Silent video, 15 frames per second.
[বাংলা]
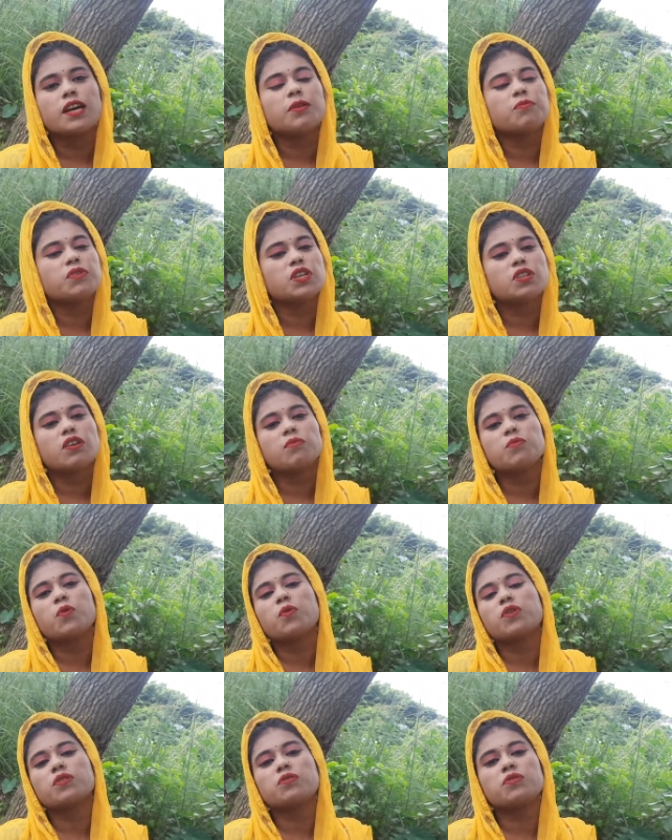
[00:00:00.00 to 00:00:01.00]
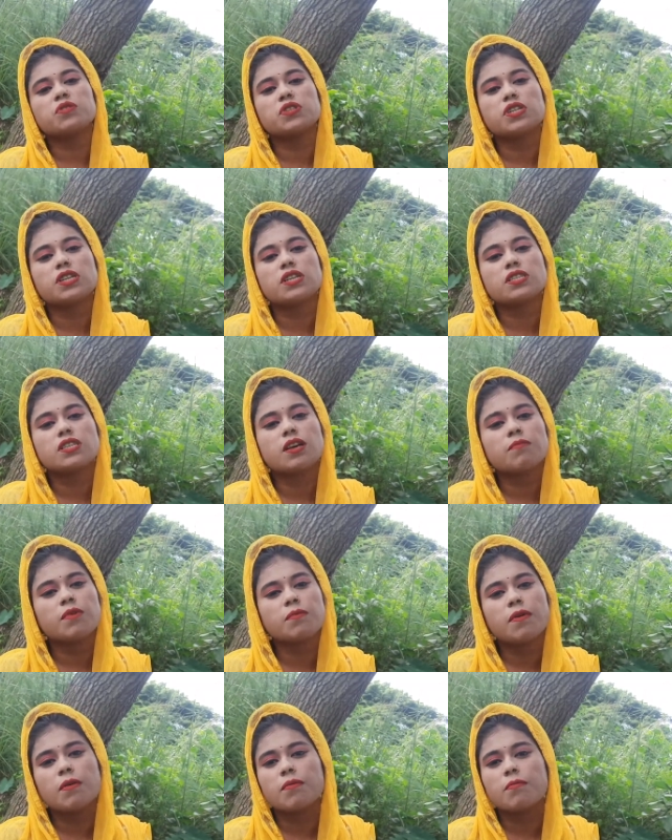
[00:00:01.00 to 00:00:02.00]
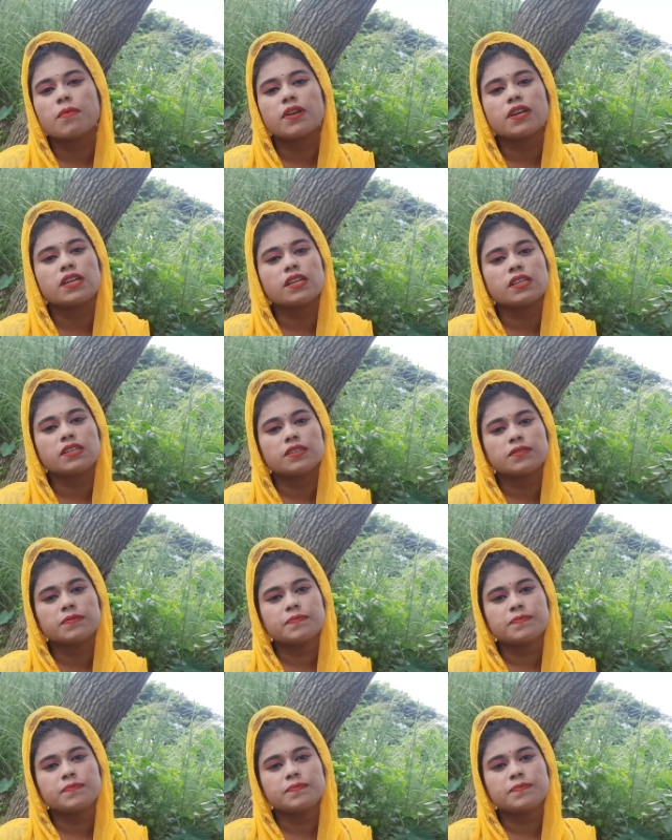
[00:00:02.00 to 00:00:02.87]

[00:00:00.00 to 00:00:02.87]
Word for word: এমনিই তো আমি অনেক কষ্টে আছে আমার বাবা মা নিয়ে